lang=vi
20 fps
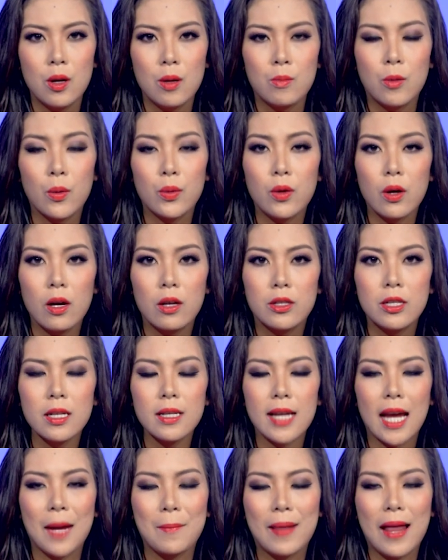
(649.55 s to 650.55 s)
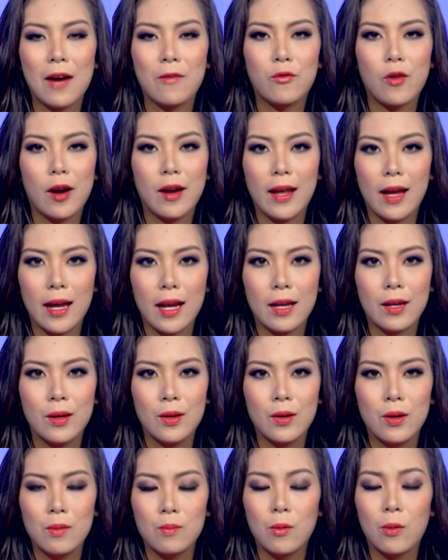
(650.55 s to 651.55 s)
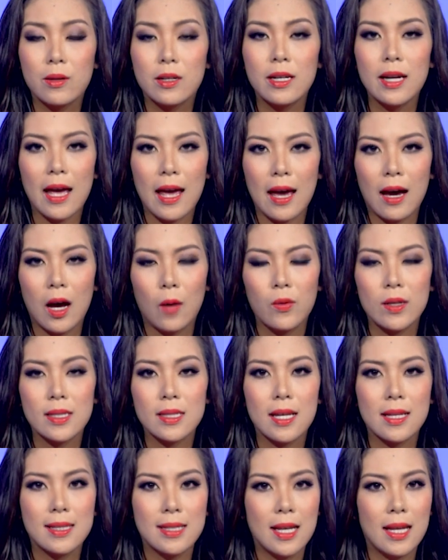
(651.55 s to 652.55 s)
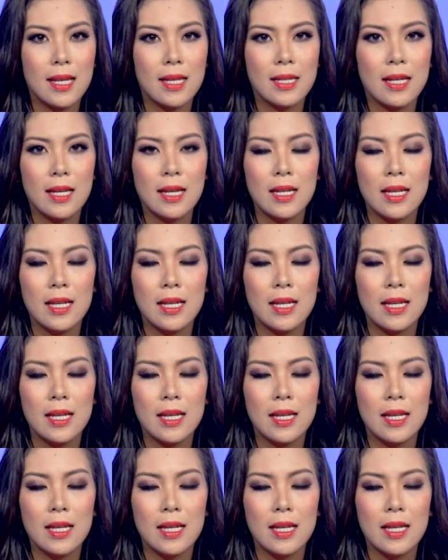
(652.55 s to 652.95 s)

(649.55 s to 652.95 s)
Một tuần trước ngày Black Friday, một cửa hàng ở Wisconsin